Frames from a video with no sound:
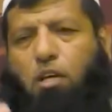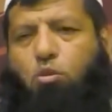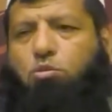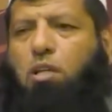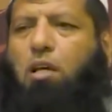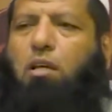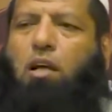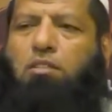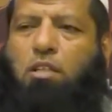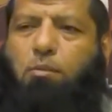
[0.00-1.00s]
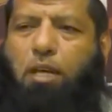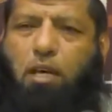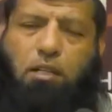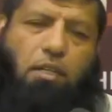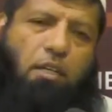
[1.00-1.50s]
उसने हसद में
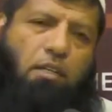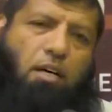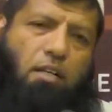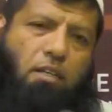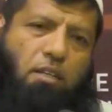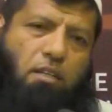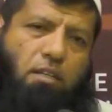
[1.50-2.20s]
आकर के इनकार कर